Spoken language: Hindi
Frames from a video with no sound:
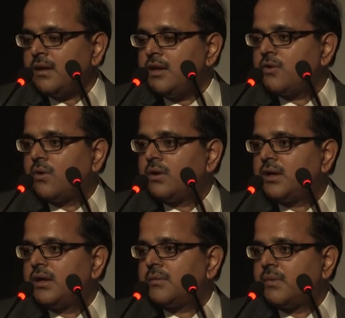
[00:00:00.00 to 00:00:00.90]
ई
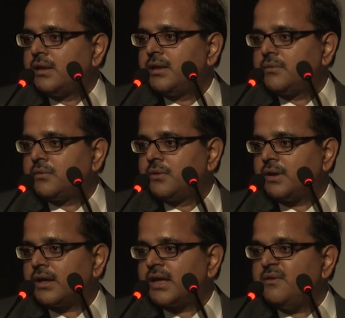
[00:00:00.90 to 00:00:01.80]
कंटेंट के माध्यम से हो
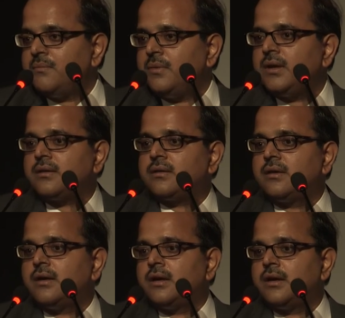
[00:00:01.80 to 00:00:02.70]
रही है कैन यू मेक
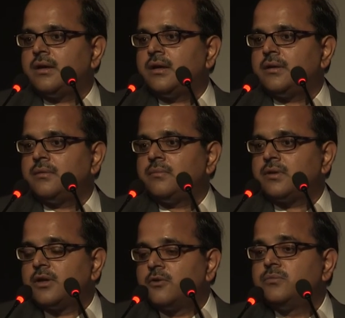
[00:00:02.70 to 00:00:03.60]

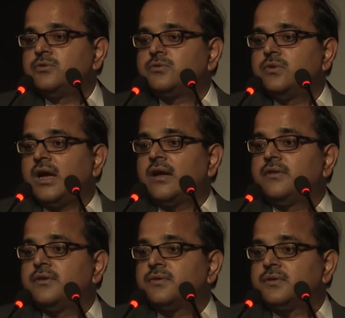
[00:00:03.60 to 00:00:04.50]
गवर्नमेंट स्कूल हैव
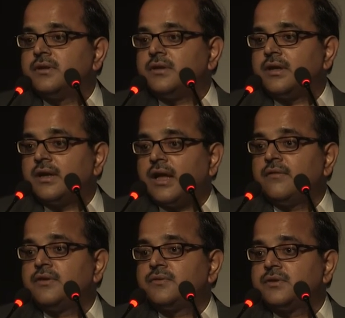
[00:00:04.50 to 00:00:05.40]
दिस फैसिलिटी एंड
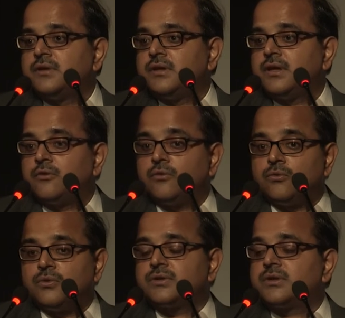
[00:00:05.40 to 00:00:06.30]
हैव दिस फैसिलिटी एट
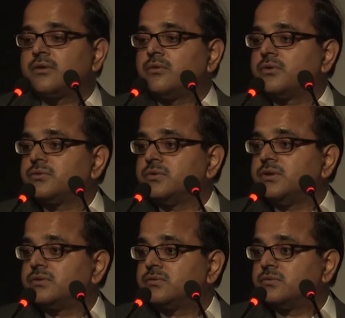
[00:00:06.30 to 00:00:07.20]
नो एक्स्ट्रा कॉस्ट टू
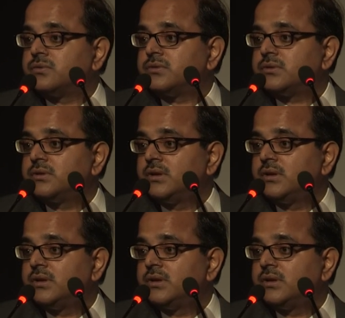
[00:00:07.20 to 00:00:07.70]
दीज स्टूडेंट्स